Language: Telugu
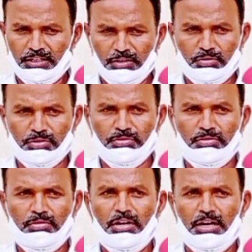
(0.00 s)
ఈరోజు
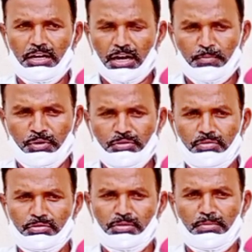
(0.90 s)
అభివృద్ధి
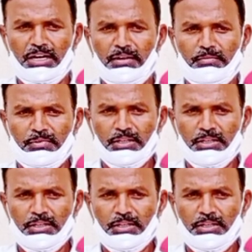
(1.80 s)
కోసం మళ్ళా